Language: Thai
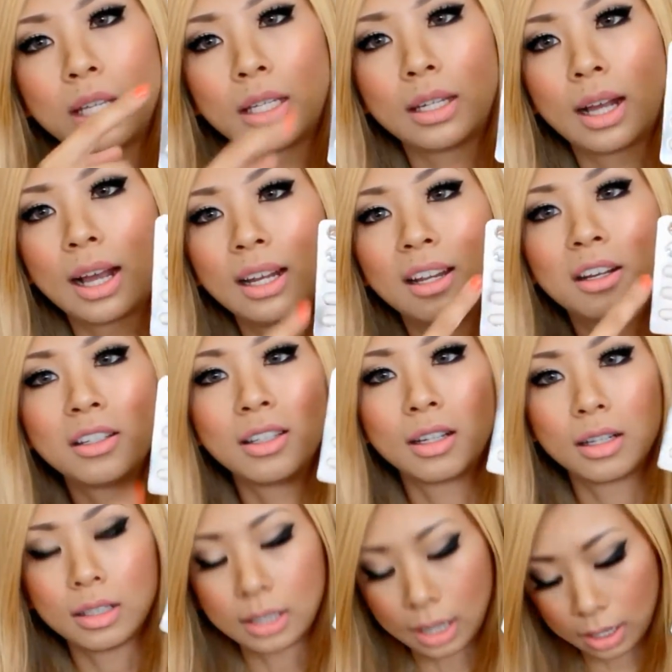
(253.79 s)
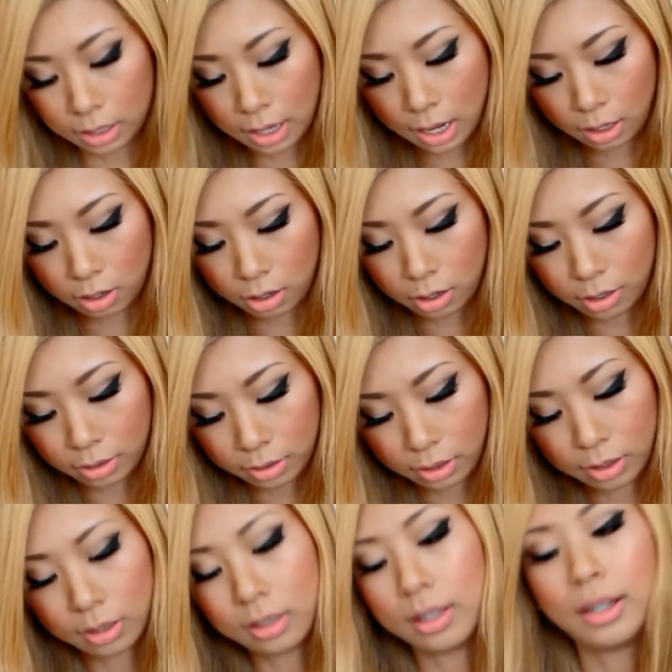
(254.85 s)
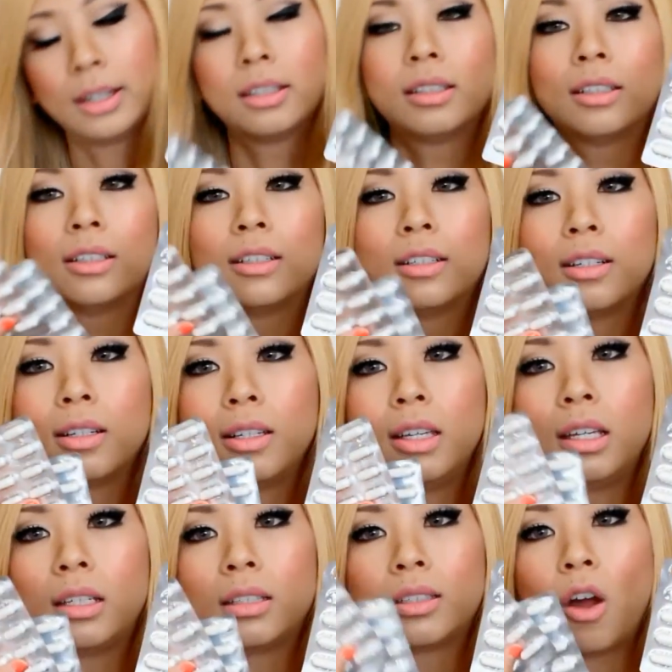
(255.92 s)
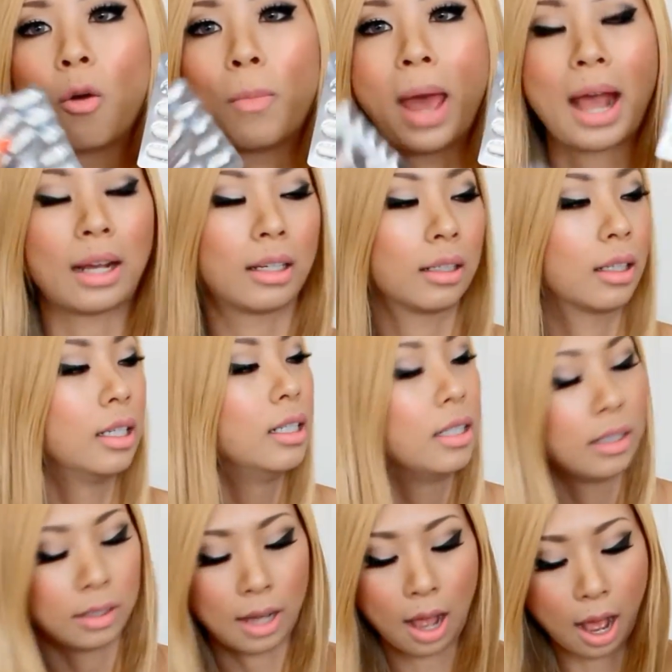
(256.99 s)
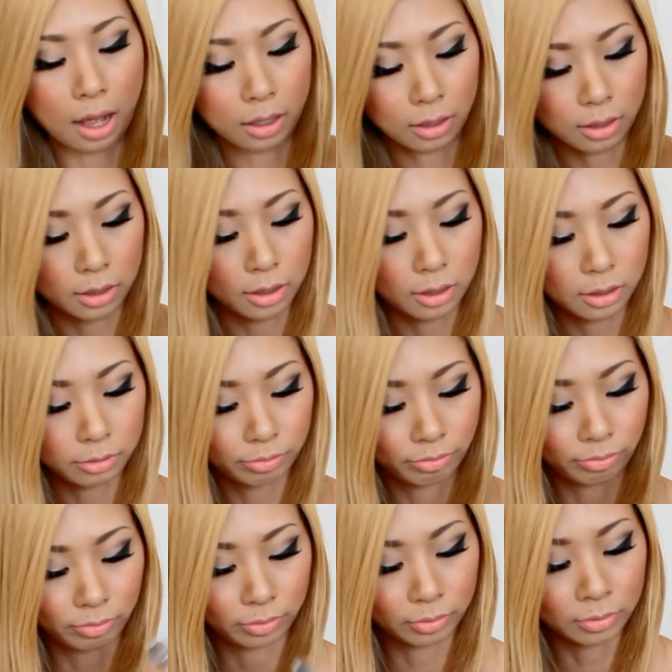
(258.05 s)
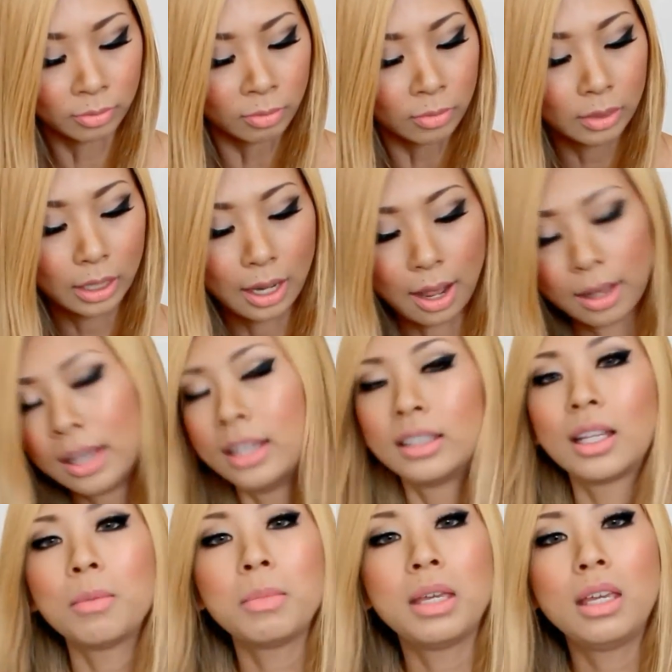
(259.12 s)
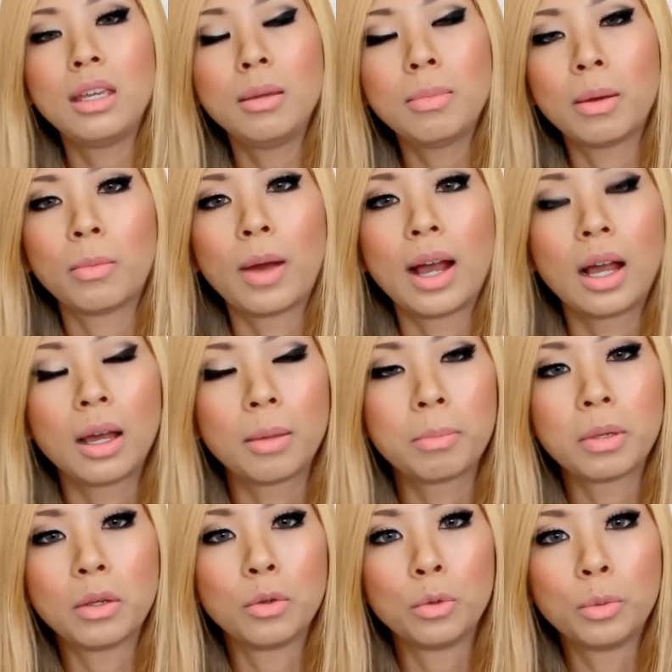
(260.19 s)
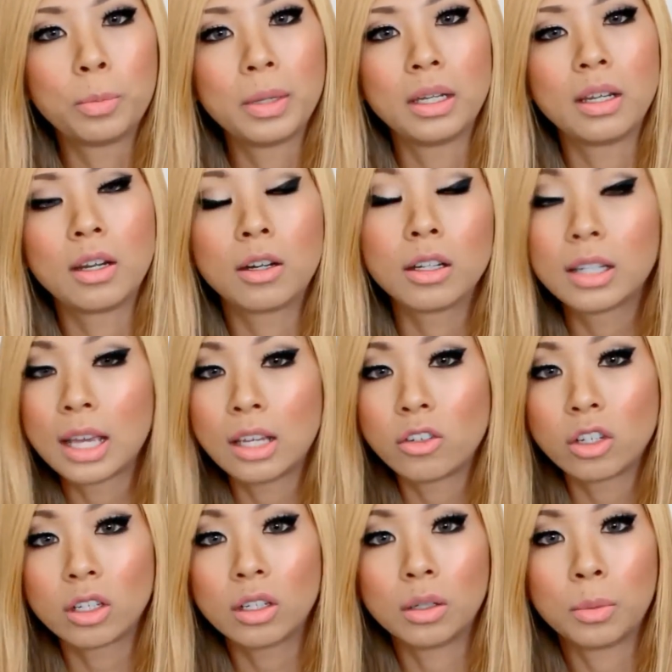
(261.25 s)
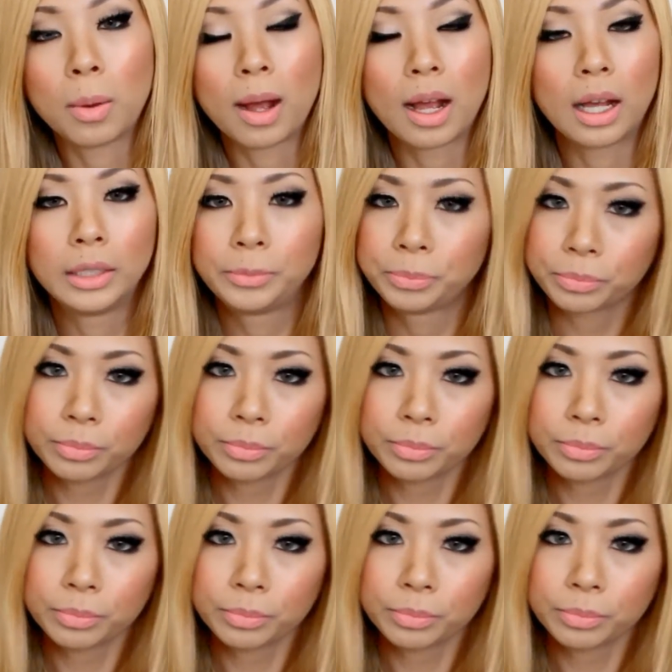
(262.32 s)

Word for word: เจ็ดนะคะ แล้วก็ยังเหลือแนนก็ยังเหลืออีก2แพ็คครึ่งนะคะ ก็อืมนั่นแหละ ถ้ามีแบบว่าผิวเป็น irritation หรือว่า